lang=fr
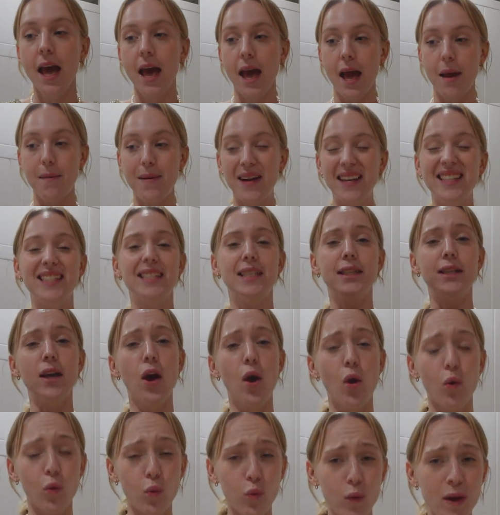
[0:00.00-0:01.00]
Elle m'a dit
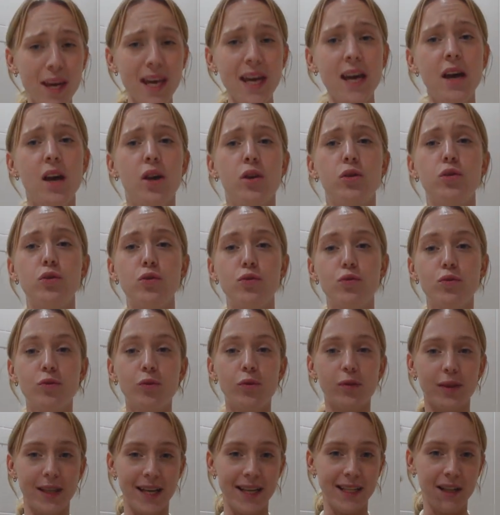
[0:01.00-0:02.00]
oui. Du coup,
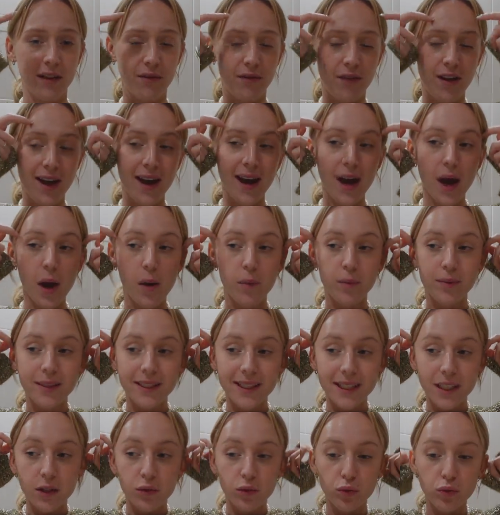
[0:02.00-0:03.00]
on a été faire un
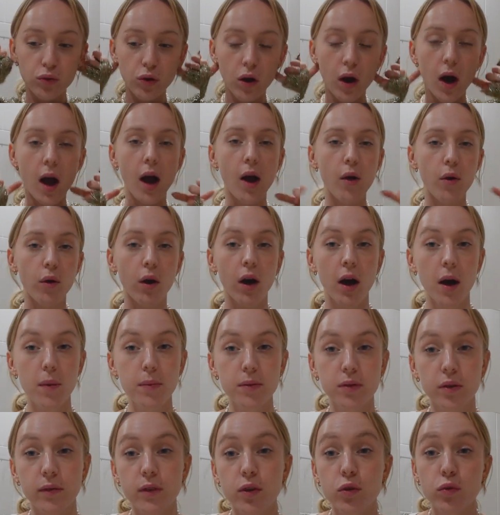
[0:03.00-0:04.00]
petit tour à Eura.
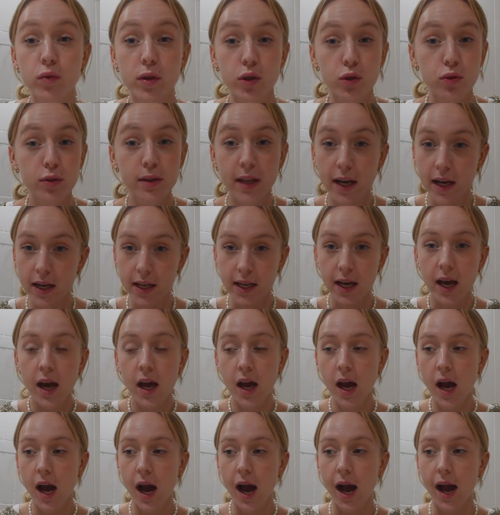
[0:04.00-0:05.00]
parce qu'en fait, je voulais juste aller
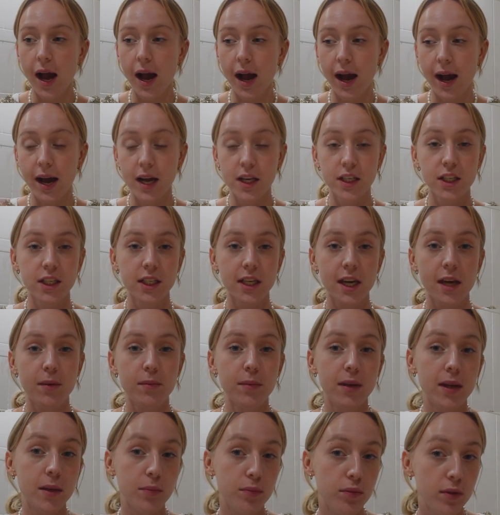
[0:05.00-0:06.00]
à H&M
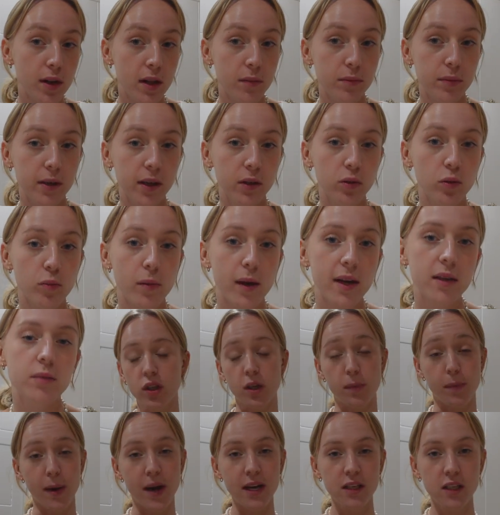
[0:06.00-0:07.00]
et puis Pull&Bear de base.
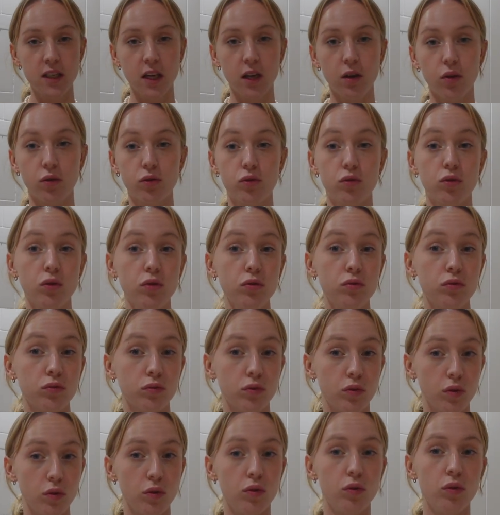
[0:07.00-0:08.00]
J'ai pas acheté grand chose
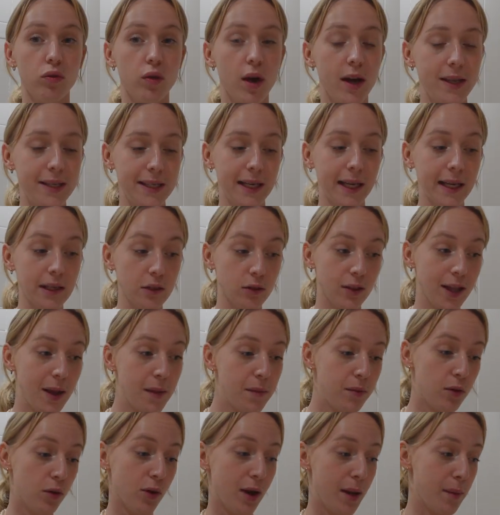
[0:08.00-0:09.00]
donc euh, assez
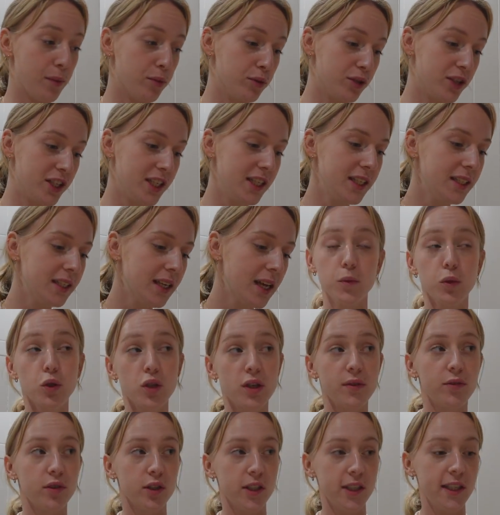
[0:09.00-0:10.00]
raisonnable la petite parce que
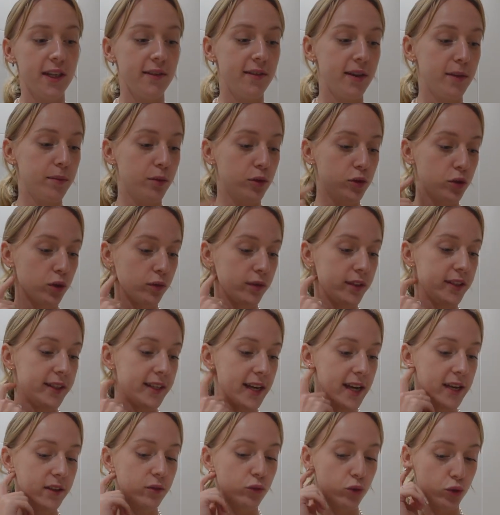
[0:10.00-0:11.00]
j'ai vendu des vêtements sur
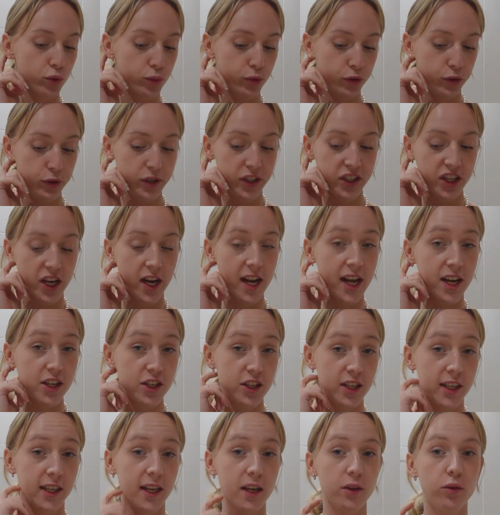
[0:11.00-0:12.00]
Vinted donc je me suis dit que j'allais
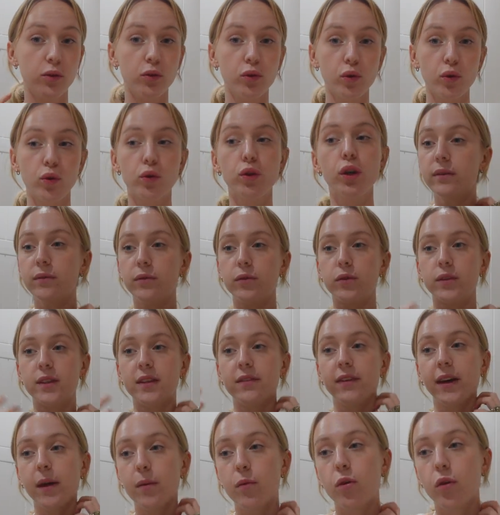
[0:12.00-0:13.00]
acheter quelques trucs qui me faisaient
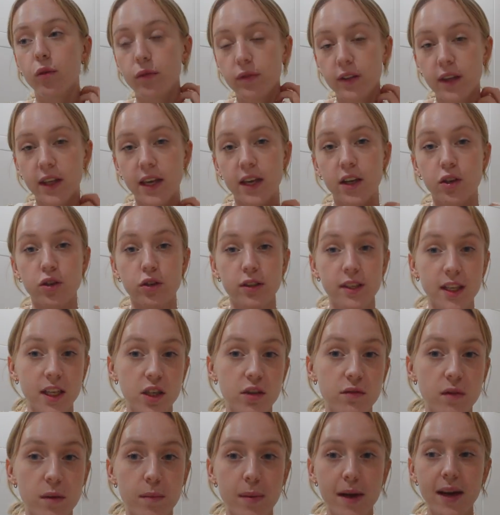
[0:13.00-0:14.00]
vraiment envie et que je sais que
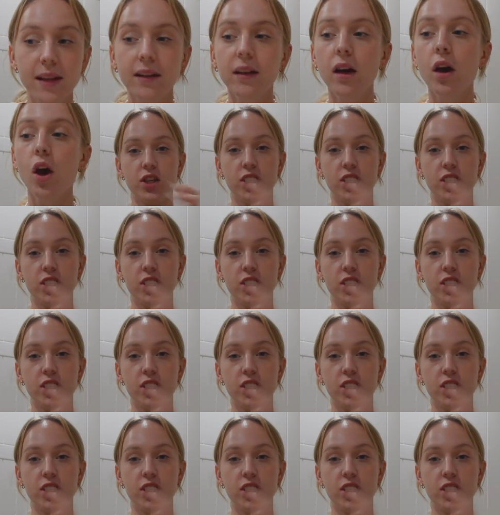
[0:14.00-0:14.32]
je vais mettre.